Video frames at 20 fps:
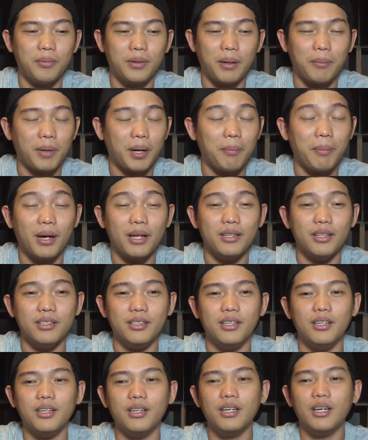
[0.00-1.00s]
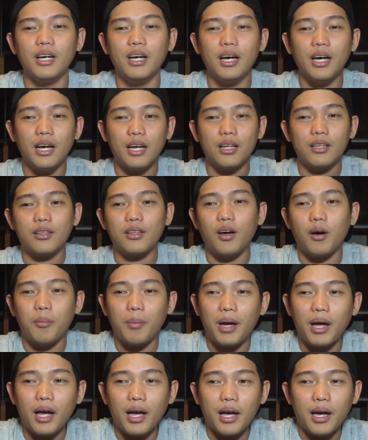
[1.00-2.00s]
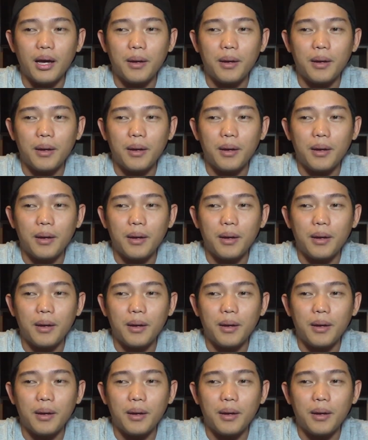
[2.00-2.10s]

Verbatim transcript: ทำการบ้านเยอะๆต่อมา